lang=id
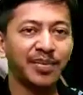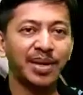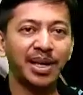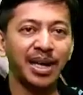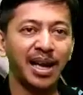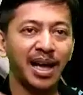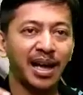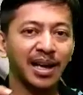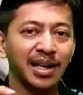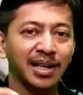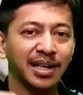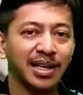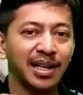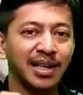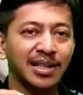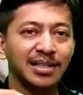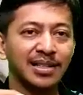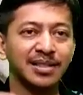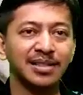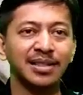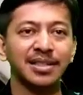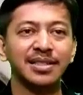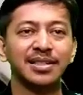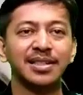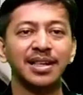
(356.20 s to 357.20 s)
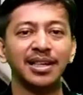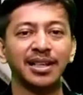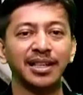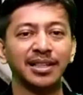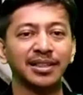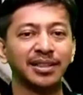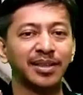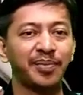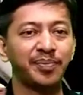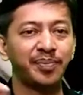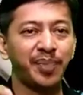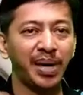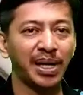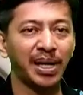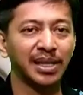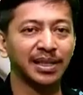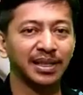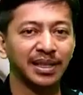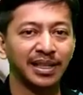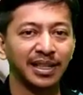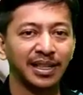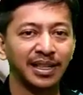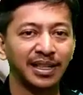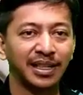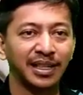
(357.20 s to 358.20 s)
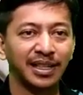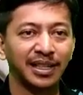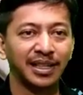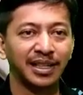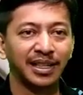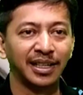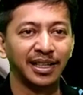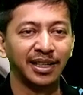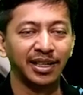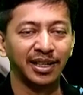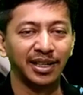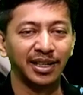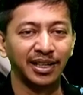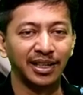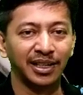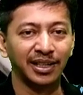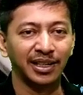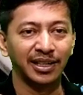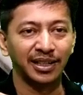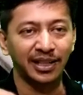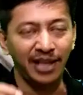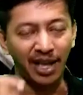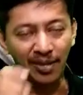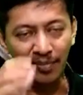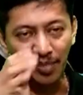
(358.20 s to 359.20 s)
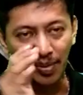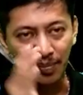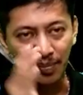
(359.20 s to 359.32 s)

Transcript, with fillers: melangkah secara tepat dan